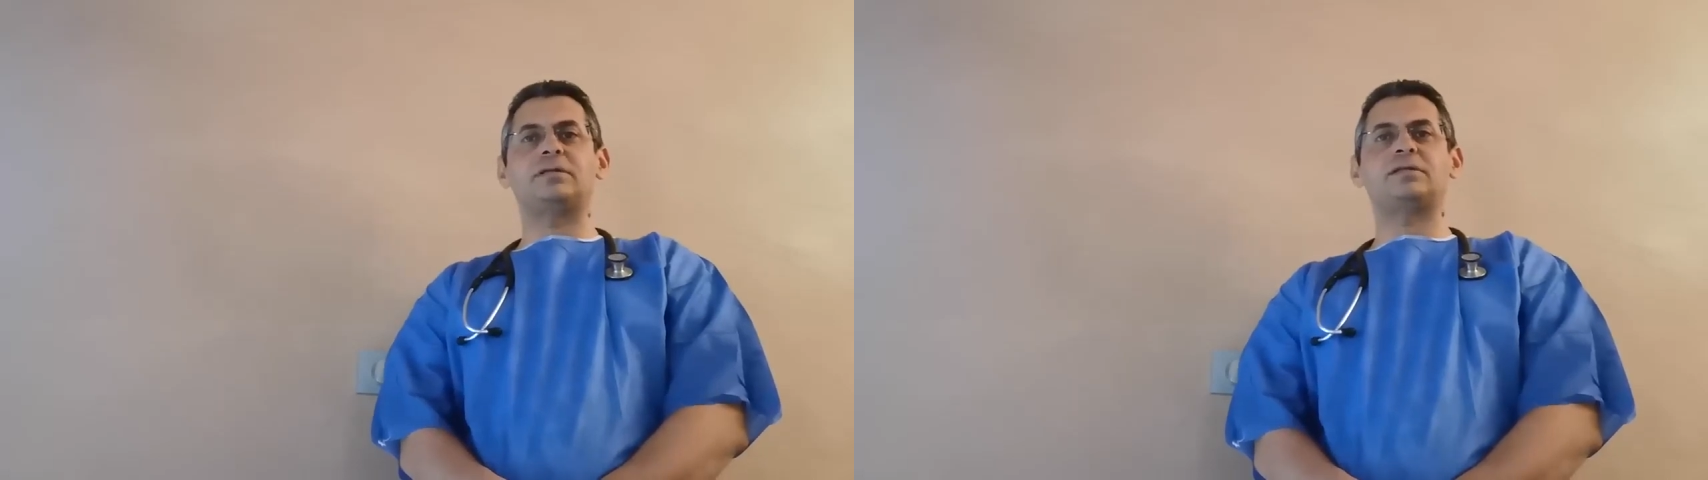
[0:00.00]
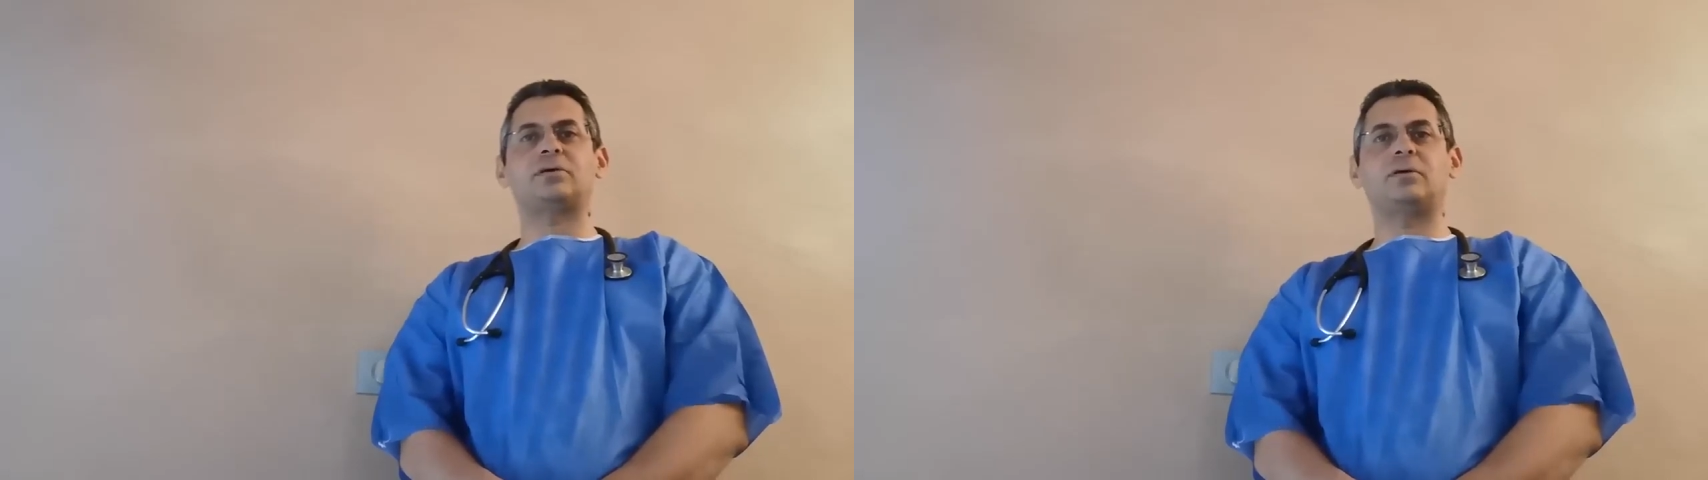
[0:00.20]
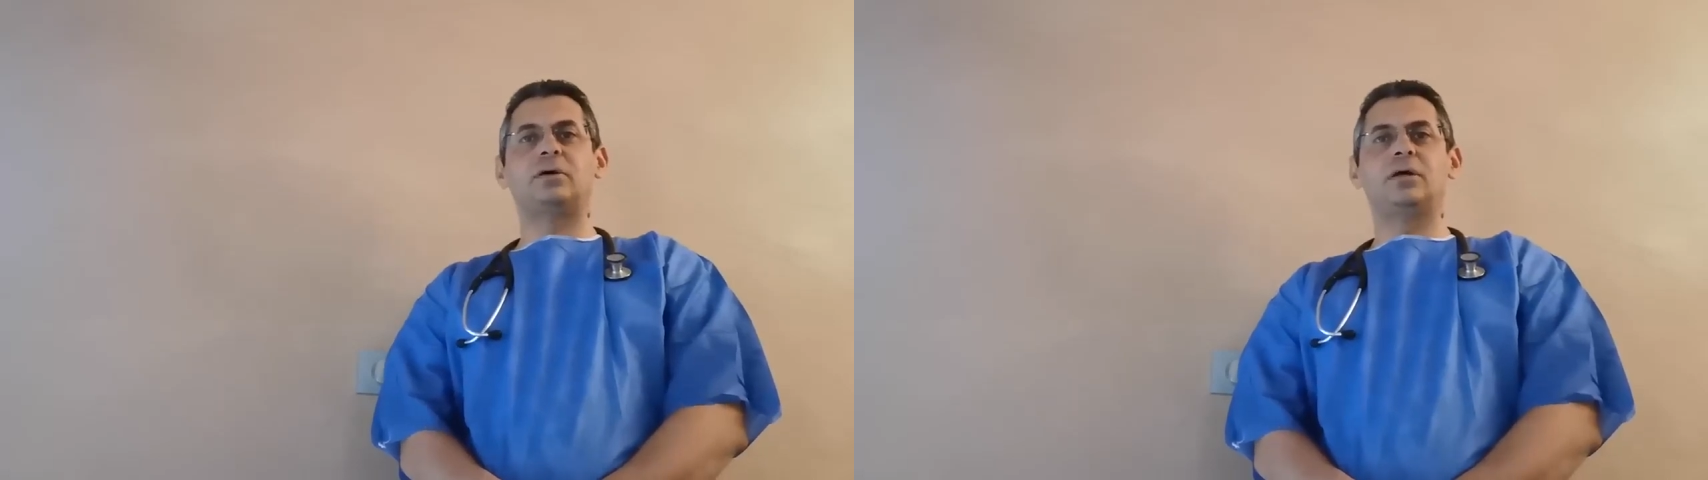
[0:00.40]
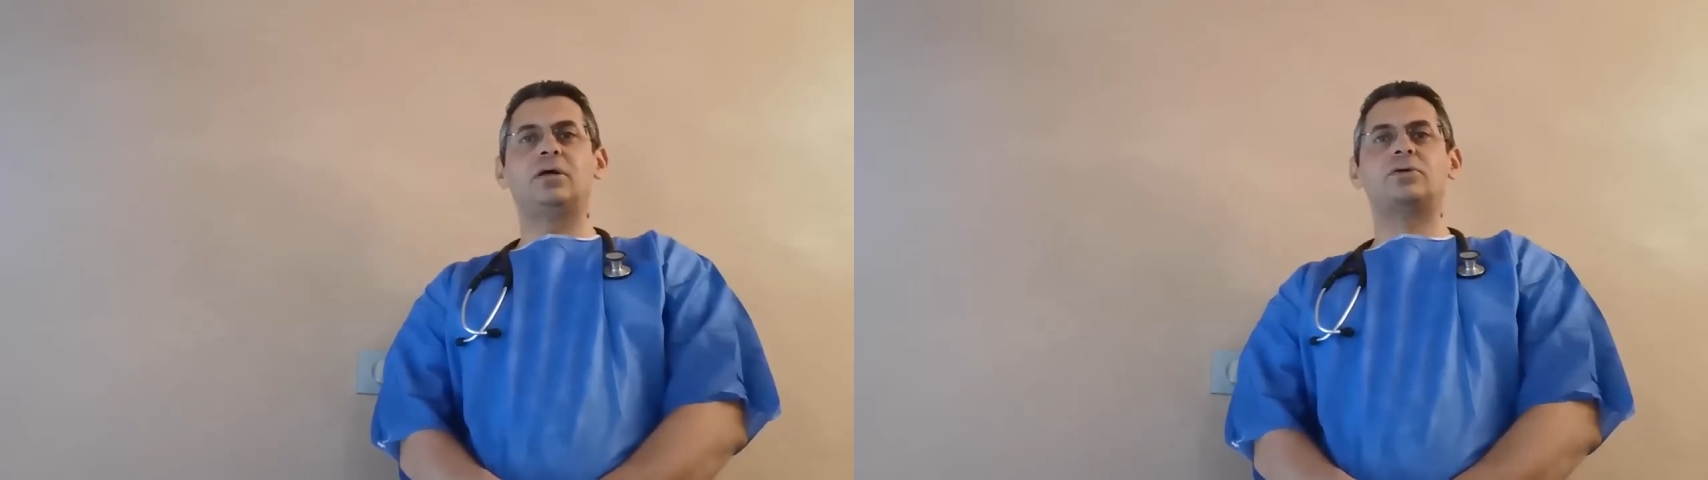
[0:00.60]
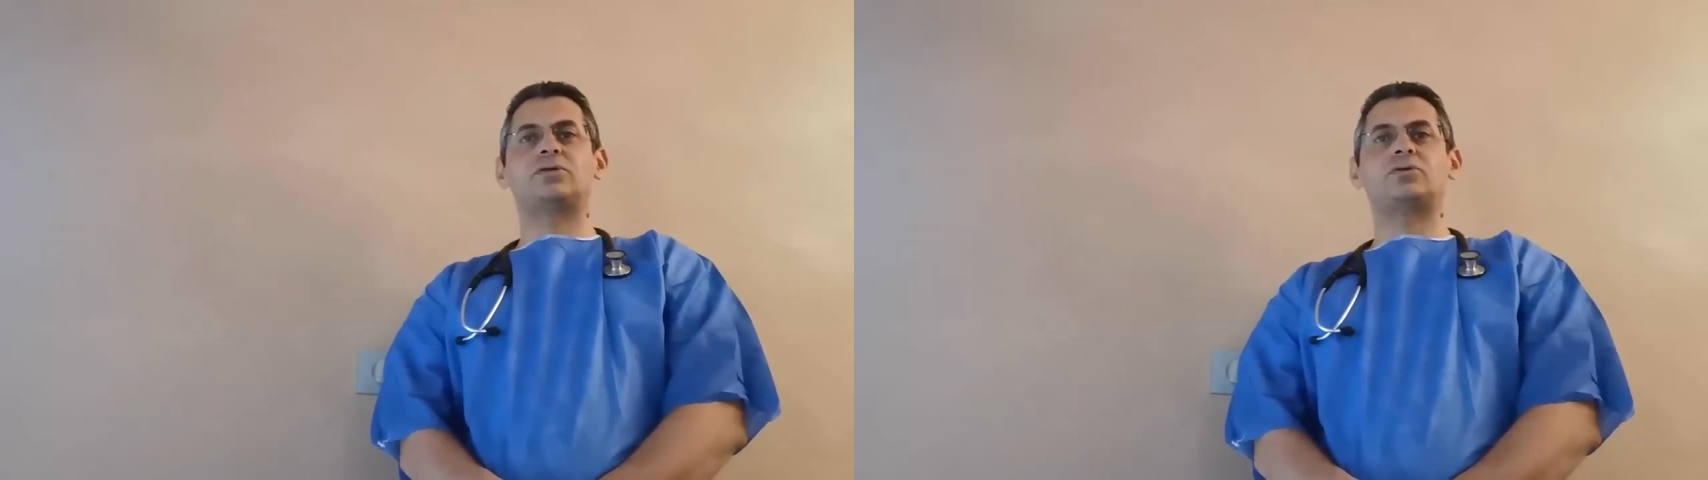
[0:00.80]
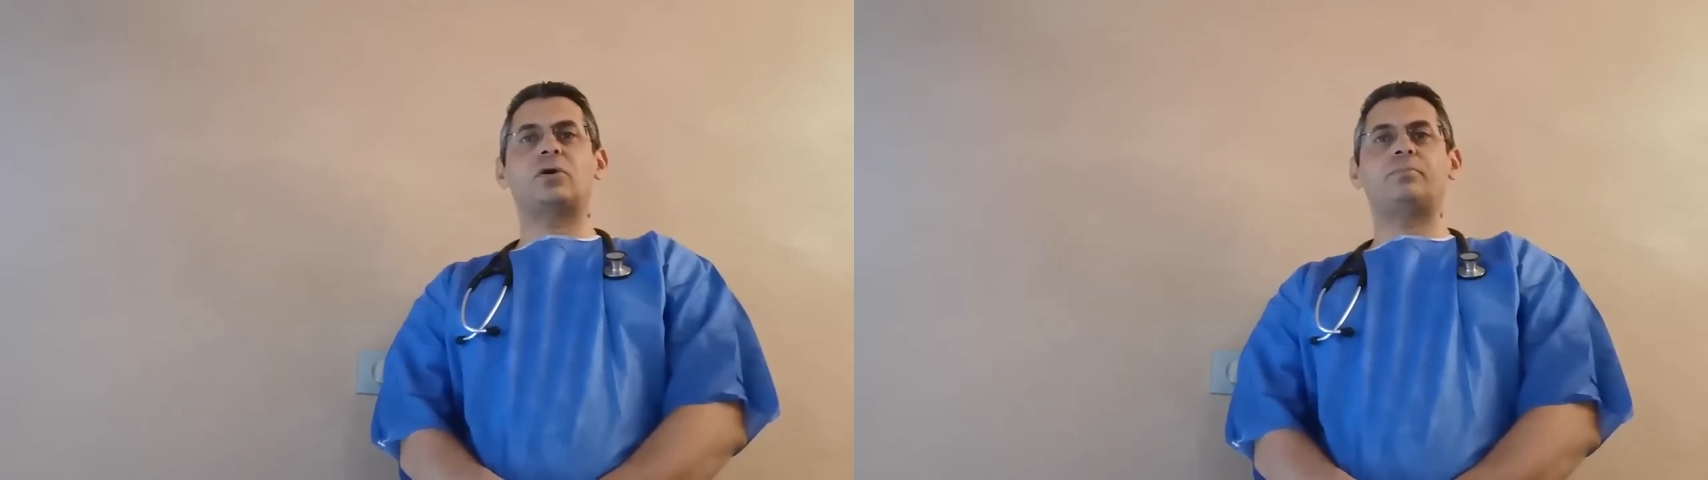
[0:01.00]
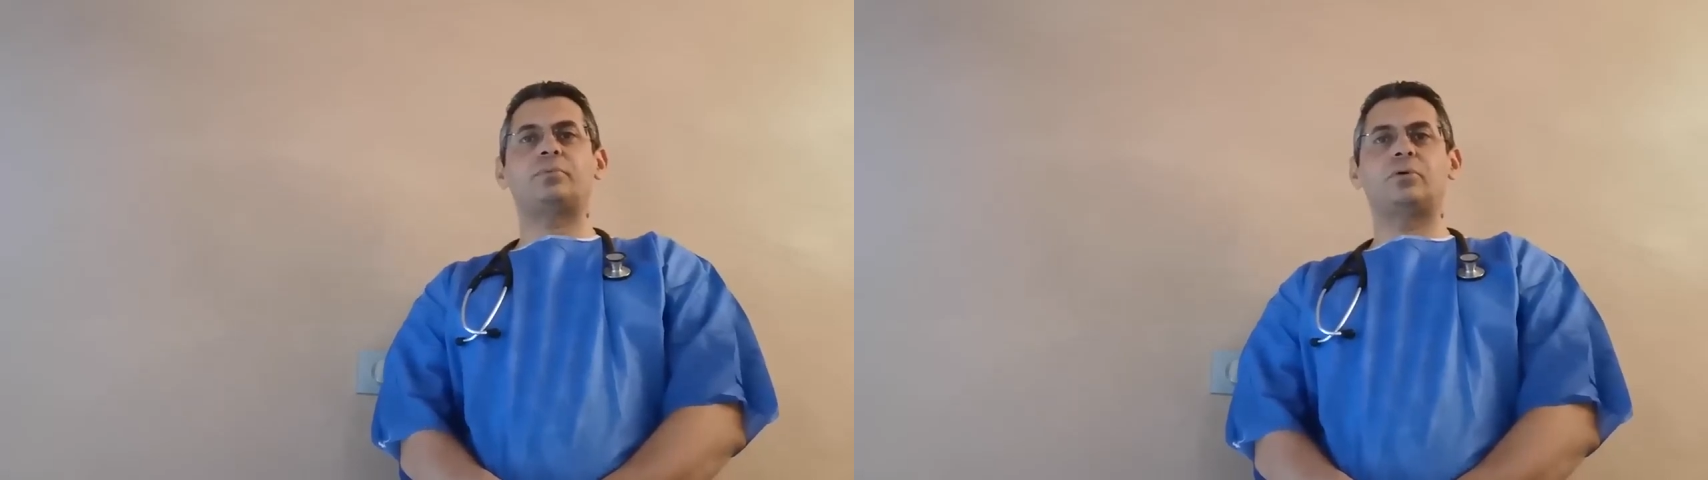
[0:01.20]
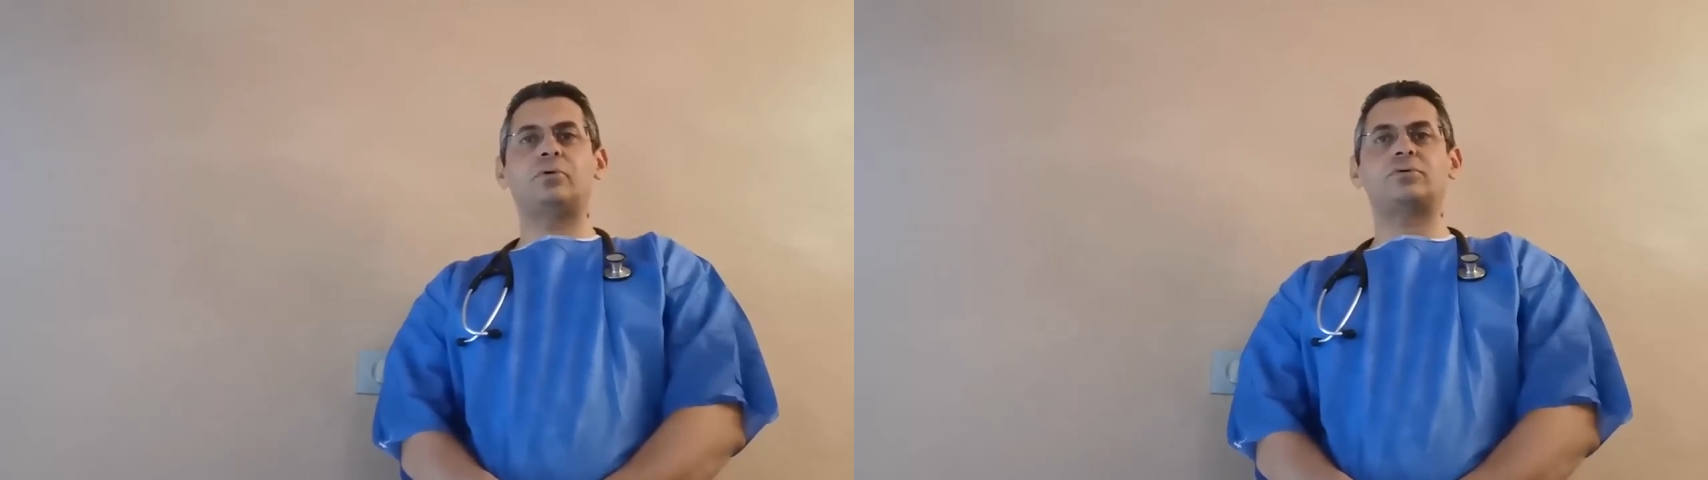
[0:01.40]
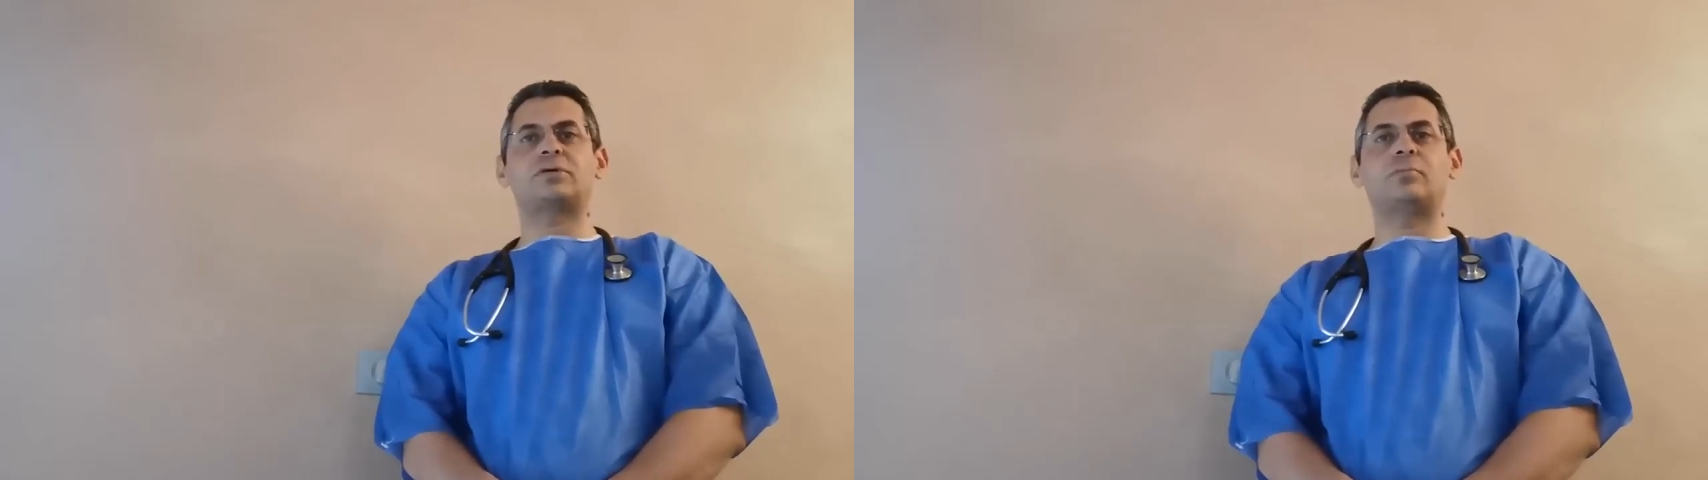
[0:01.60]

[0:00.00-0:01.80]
disons stop